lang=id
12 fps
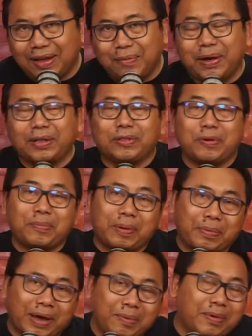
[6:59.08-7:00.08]
Ya Pak Ketum,
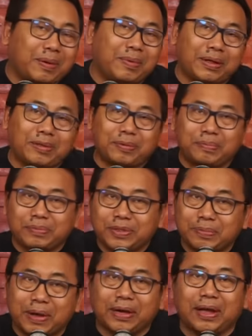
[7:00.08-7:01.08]
apa kabar Pak Ketum?
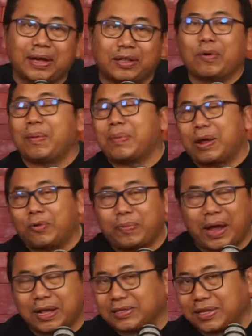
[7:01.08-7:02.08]
Sebagai ketua baru
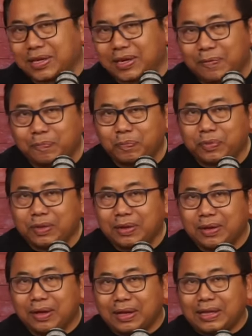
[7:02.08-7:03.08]
PSI,
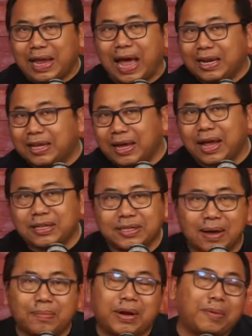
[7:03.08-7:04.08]
nyali
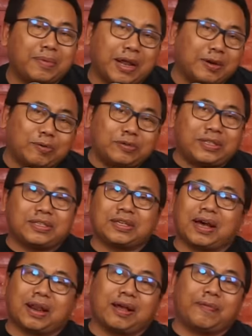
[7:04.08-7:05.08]
Kaisang benar-benar diuji
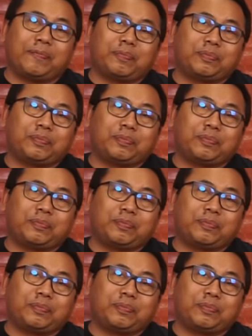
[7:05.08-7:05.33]
sekarang.